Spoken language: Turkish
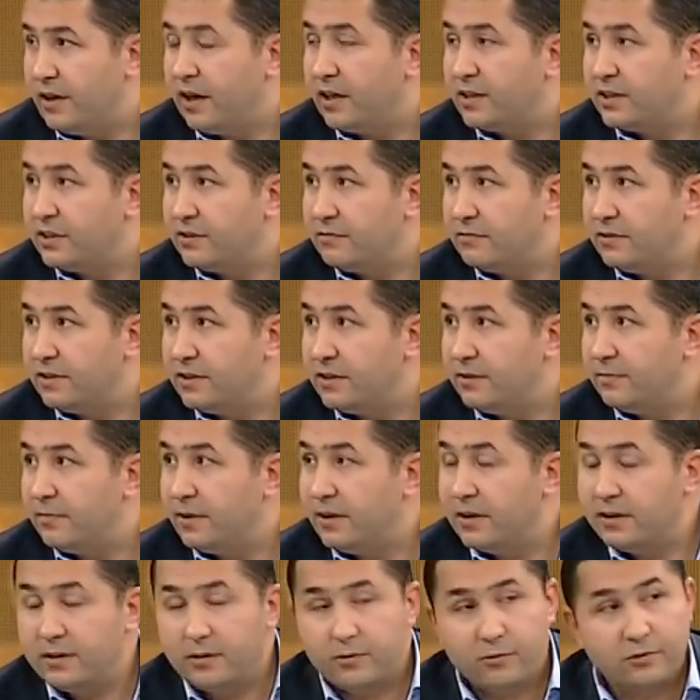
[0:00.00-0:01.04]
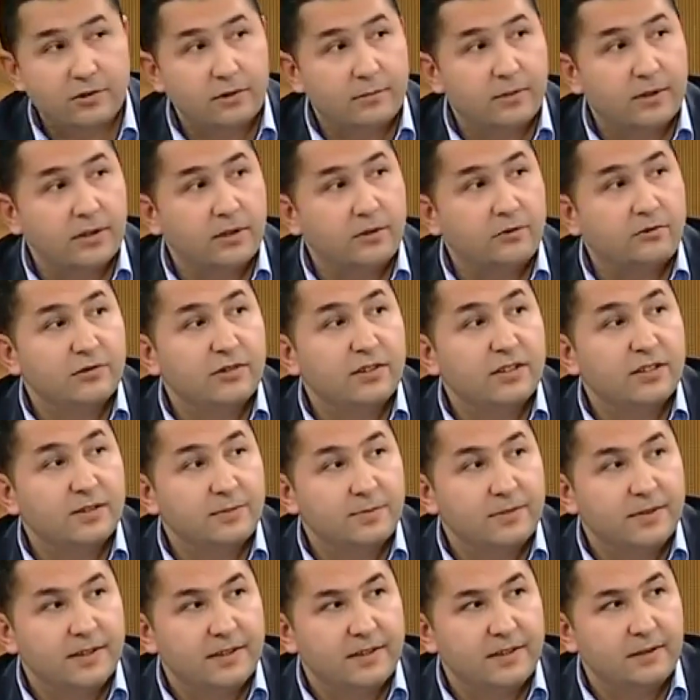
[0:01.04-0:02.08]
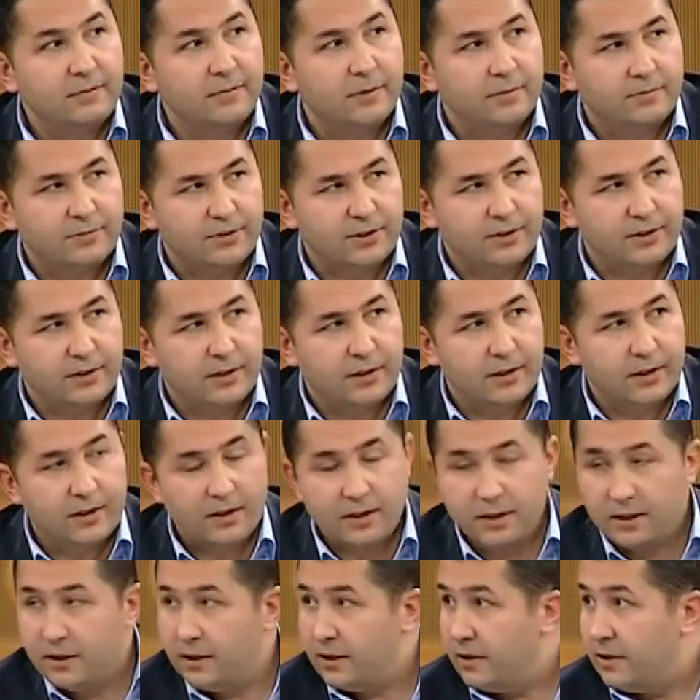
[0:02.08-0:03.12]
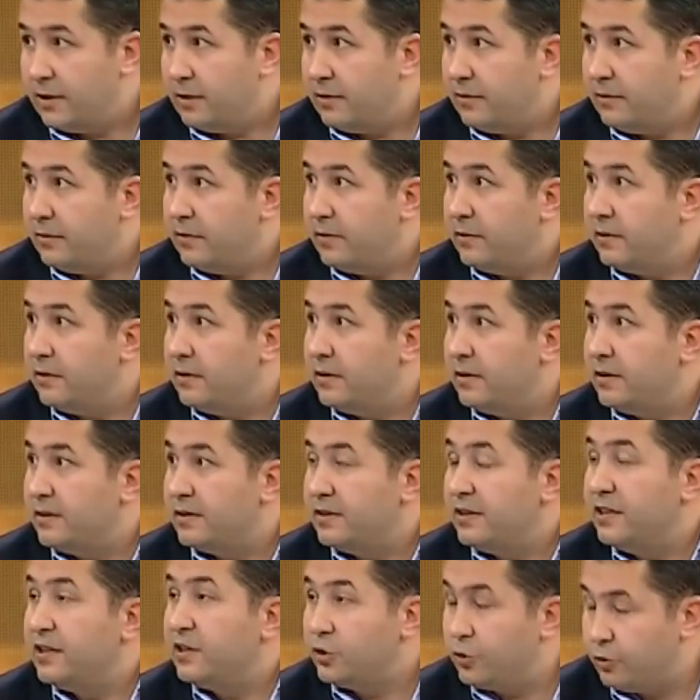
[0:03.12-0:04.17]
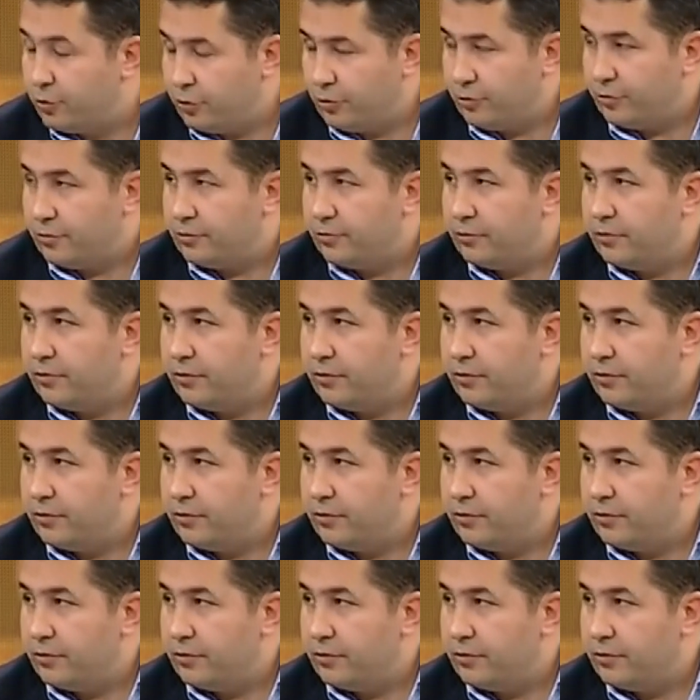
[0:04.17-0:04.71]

Arşivdeki belge o zaman henüz tespit edilmemiş. Metinde rakı sözü geçiyor ee, mu? Geçiyorum.